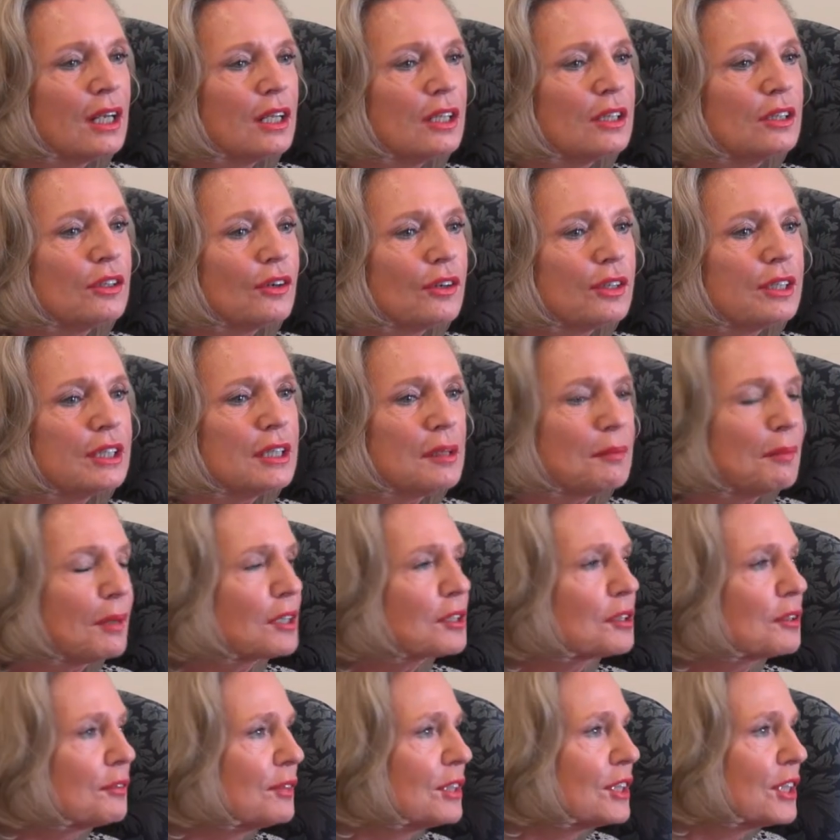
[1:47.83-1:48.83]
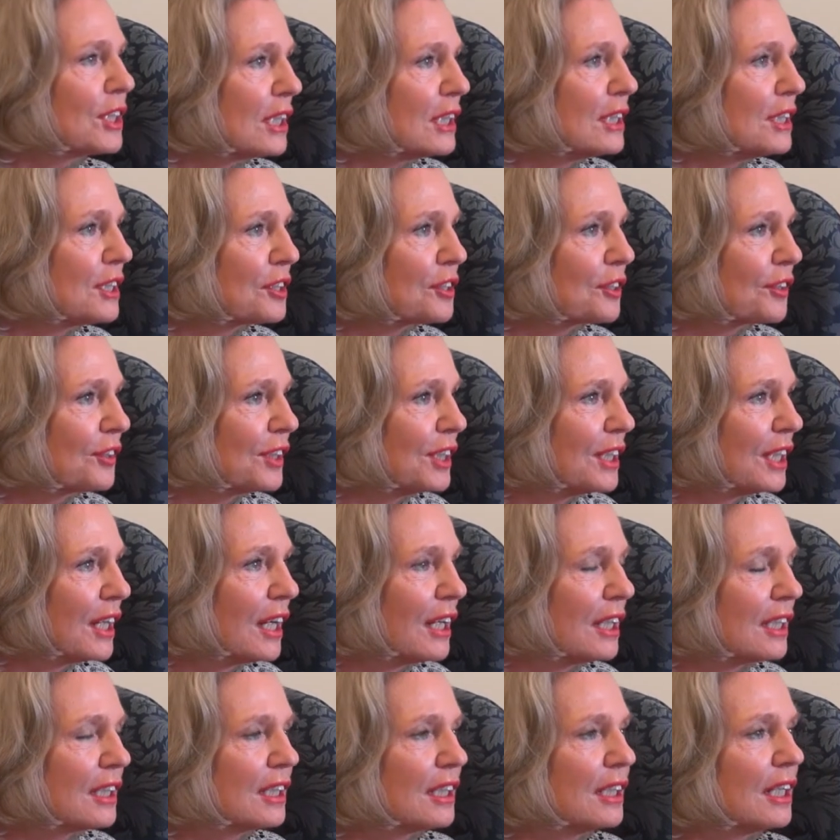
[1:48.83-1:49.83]
no i nie bardzo wiedzieli co i
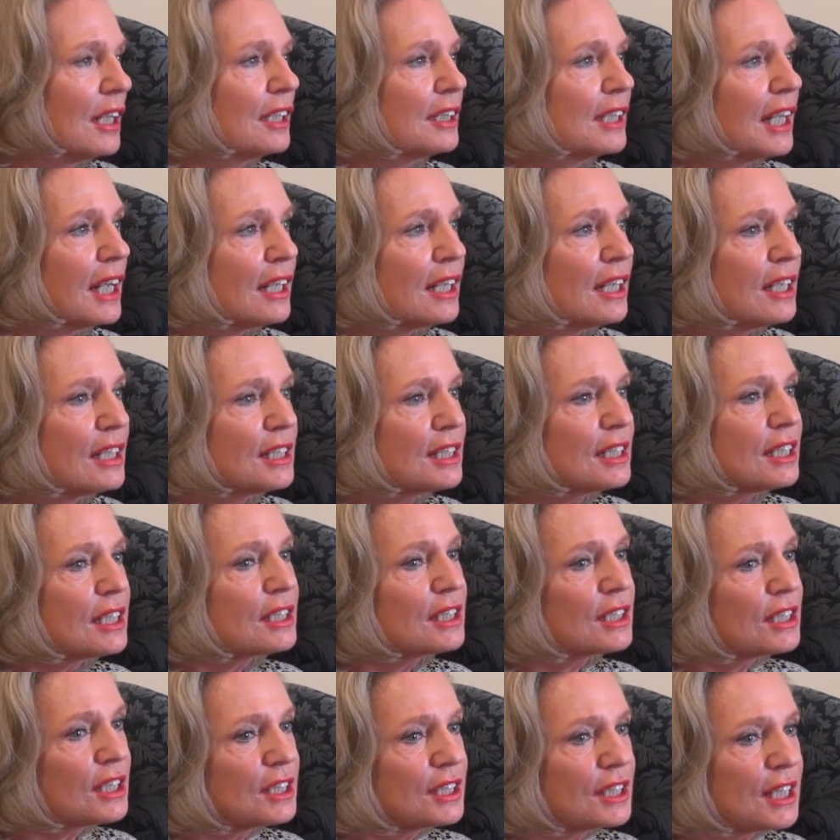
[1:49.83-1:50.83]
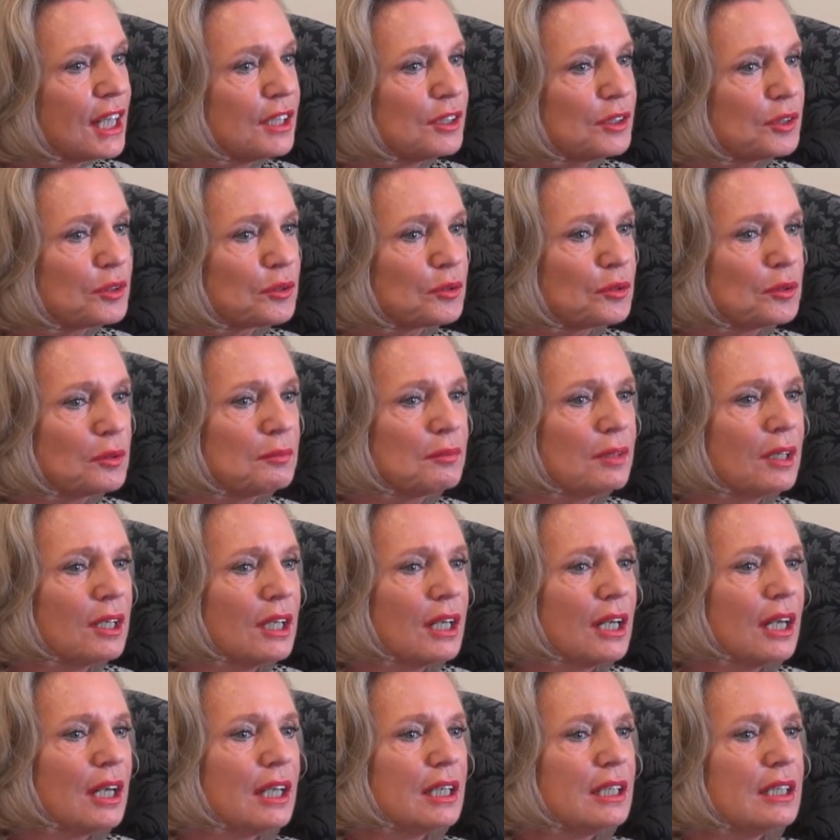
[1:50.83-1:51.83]
jak. A teraz jest to centrum
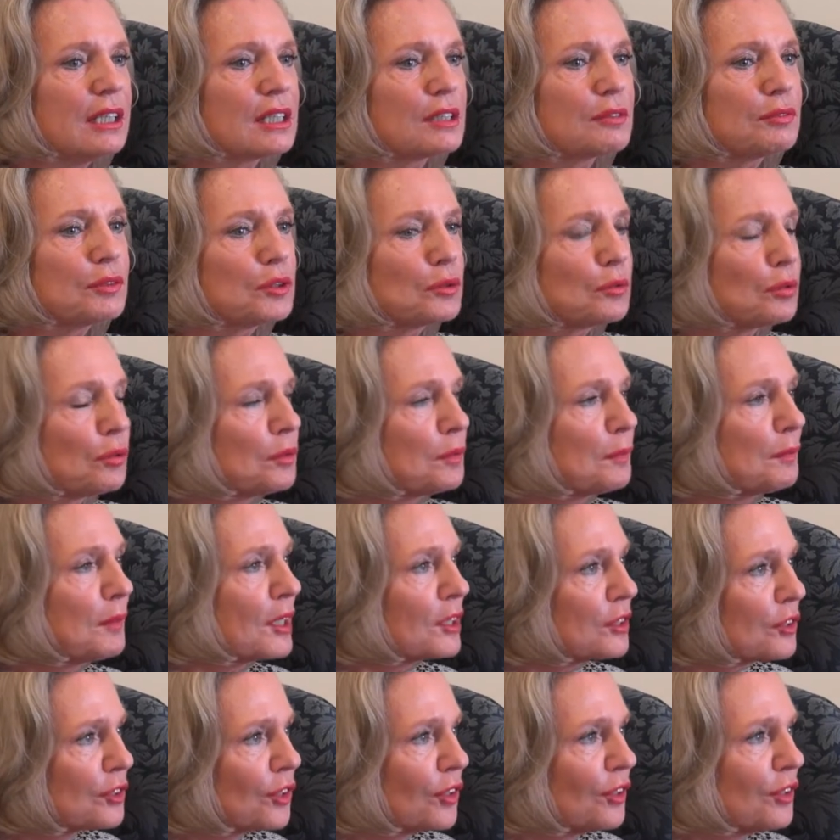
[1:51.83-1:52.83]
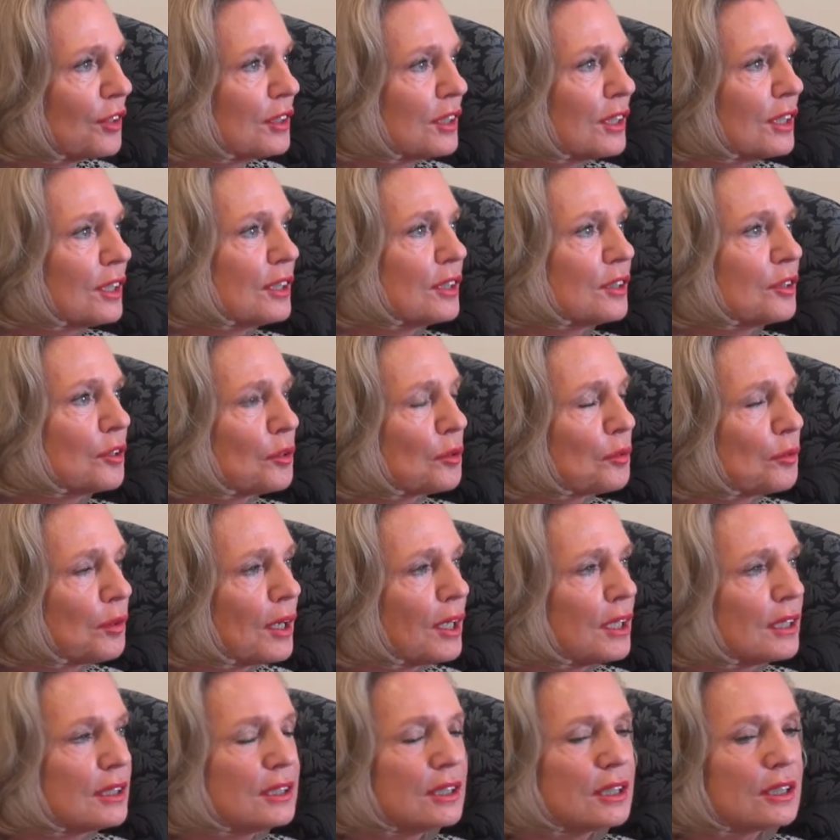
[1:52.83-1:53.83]
i jest wytłumaczone
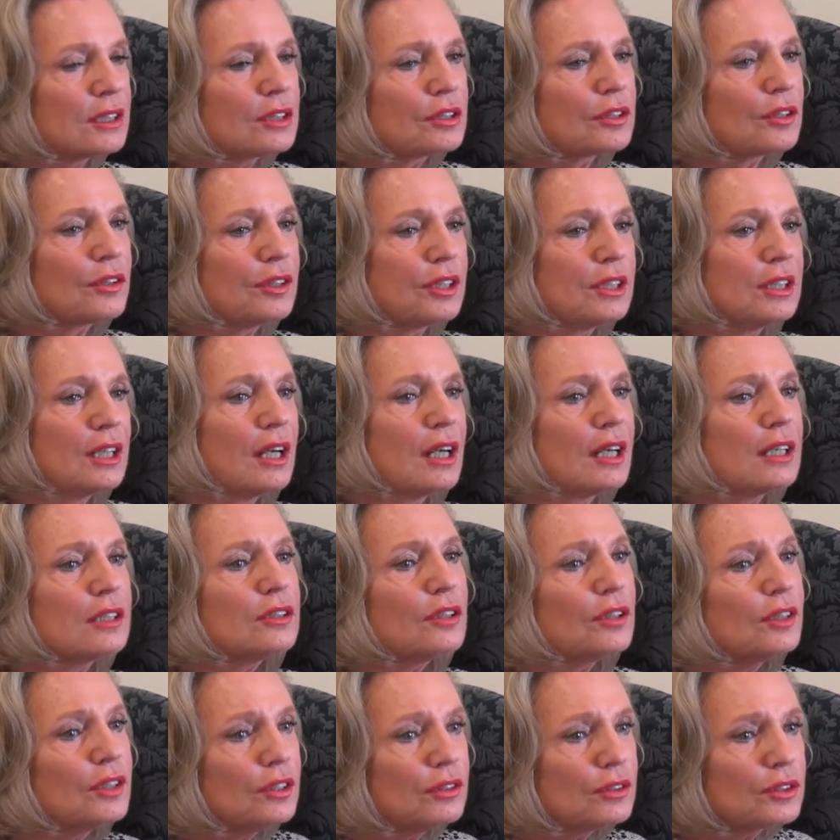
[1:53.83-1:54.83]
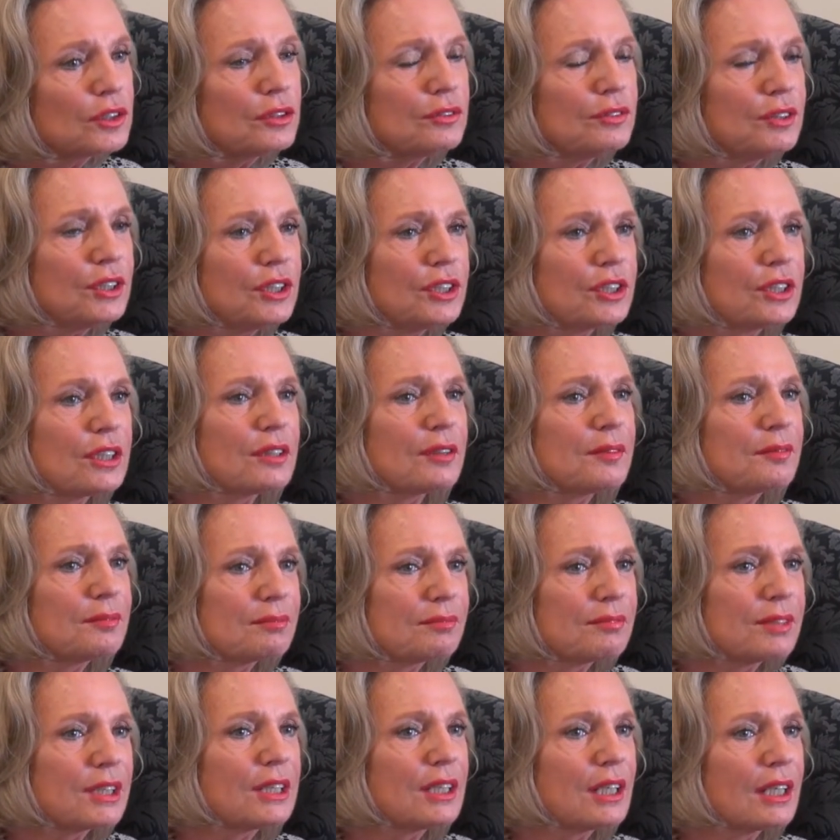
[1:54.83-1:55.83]
dokładnie co i jak. No i oczywiście
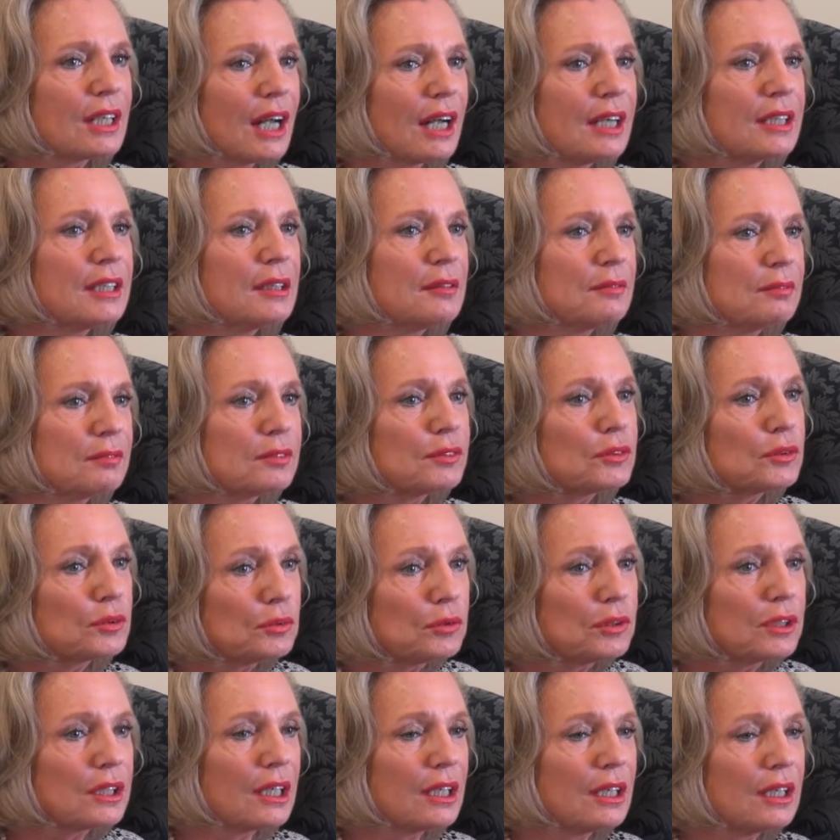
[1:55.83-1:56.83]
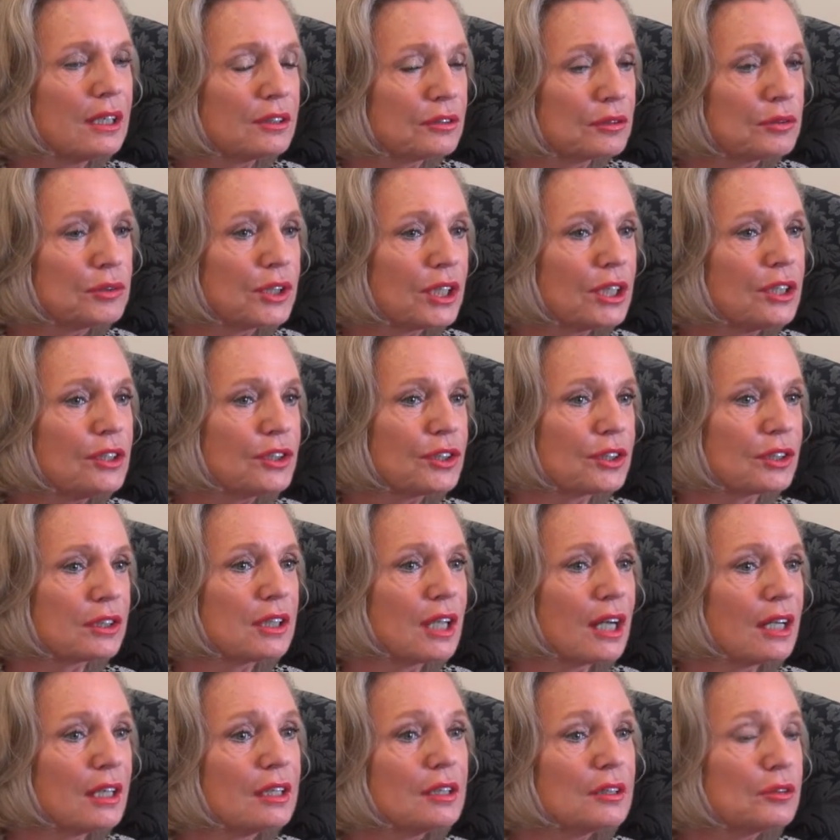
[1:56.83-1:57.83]
weterani tutaj, tutejsi
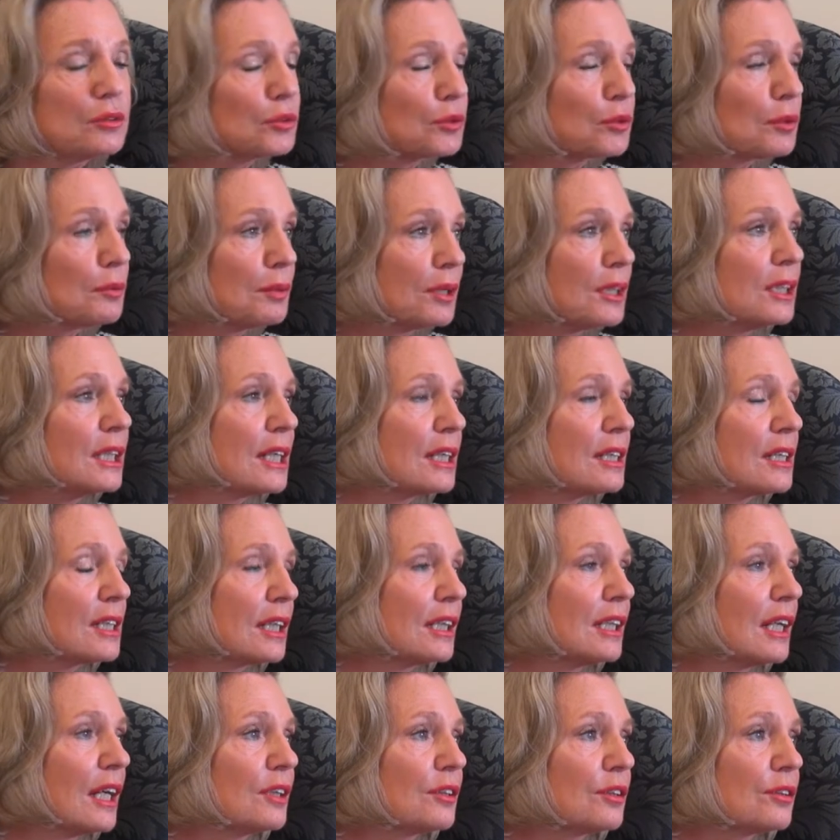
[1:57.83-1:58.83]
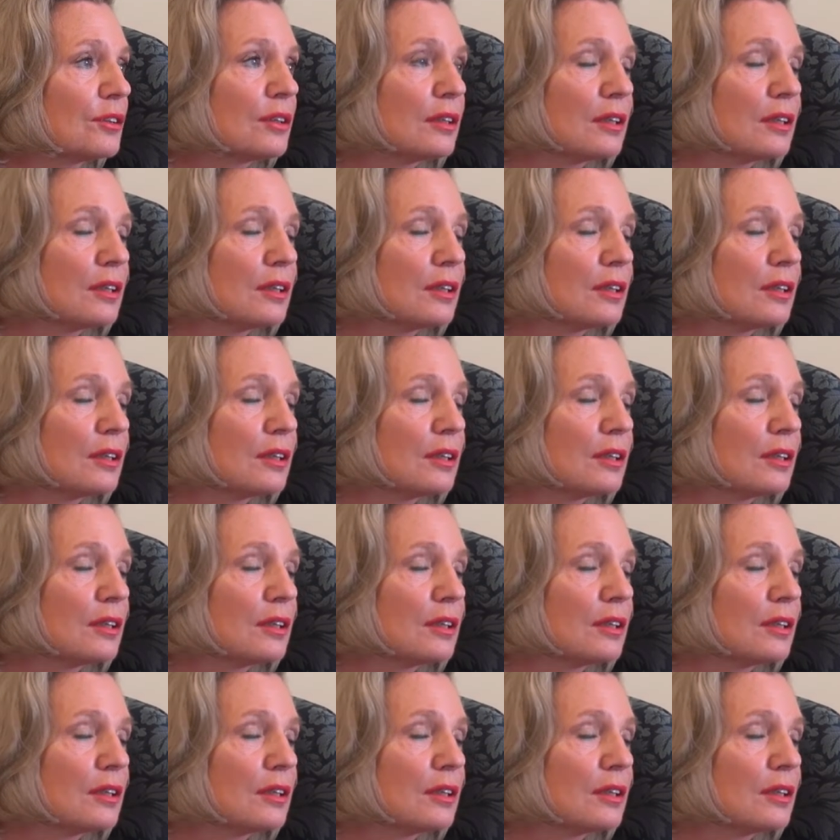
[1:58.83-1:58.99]
dali dużo pieniędzy na to